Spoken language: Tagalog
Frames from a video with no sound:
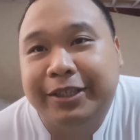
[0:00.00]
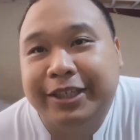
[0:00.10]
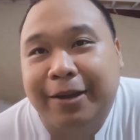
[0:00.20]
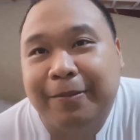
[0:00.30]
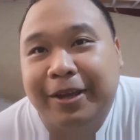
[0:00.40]
mas
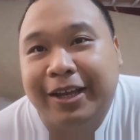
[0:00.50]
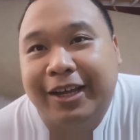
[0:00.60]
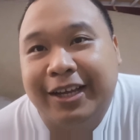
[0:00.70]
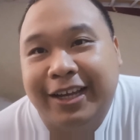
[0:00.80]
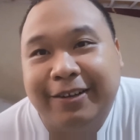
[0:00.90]
kami,
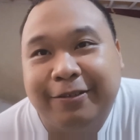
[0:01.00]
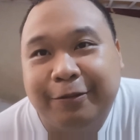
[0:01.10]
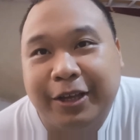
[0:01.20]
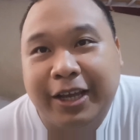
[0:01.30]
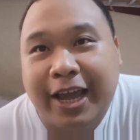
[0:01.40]

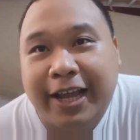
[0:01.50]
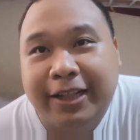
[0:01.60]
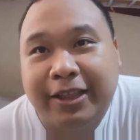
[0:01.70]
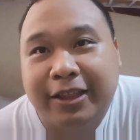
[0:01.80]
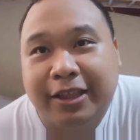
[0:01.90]
we
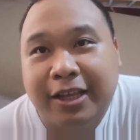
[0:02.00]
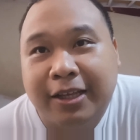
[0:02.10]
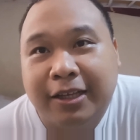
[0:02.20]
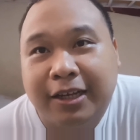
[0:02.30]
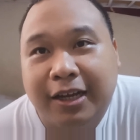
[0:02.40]
ate
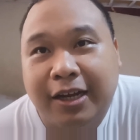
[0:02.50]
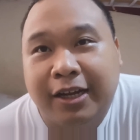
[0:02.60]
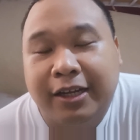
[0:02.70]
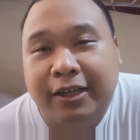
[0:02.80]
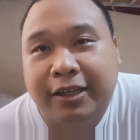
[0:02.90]

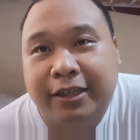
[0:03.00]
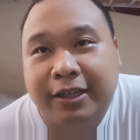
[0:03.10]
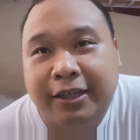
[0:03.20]
uh,